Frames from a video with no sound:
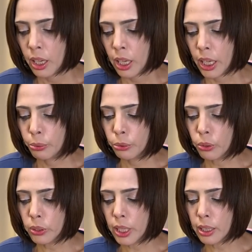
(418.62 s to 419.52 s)
不
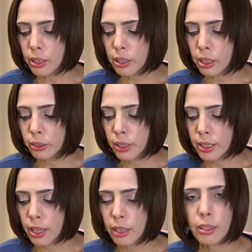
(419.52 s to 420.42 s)
動産価格が
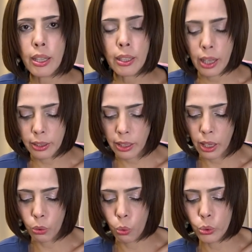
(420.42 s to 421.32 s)
3年間
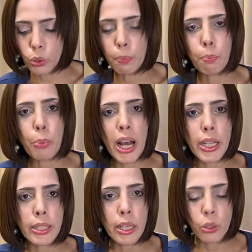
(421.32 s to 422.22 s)
で
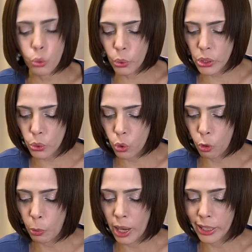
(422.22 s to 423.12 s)
50%以
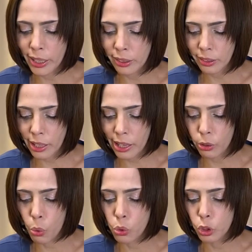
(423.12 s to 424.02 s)
上も上がって
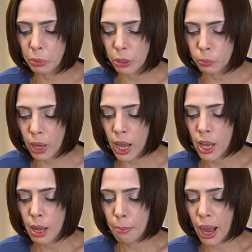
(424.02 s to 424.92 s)
国民は
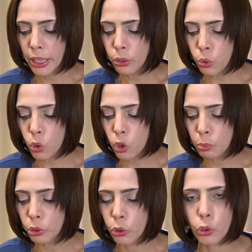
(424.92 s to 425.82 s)

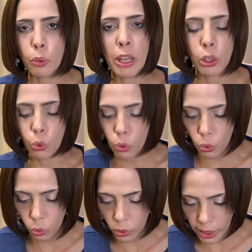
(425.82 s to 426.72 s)
マイホームの夢どこ
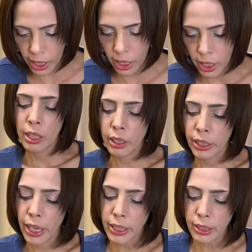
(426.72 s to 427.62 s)
ろか部
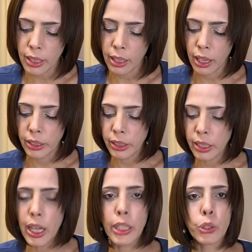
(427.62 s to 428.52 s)
屋すら借りれ
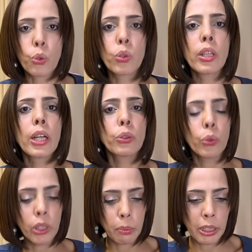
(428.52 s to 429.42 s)
ない状態と
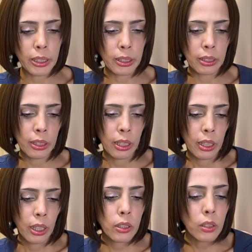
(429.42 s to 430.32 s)
いいます。
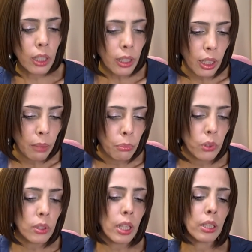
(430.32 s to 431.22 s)
え次にムン
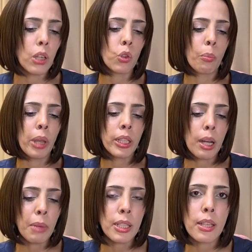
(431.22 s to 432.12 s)
政権の目
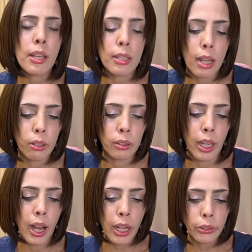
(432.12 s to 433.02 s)
玉政策
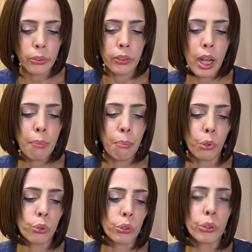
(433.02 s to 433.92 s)
である南
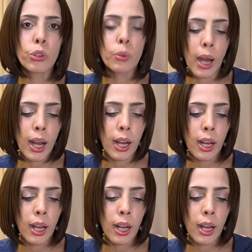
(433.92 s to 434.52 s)
北融和。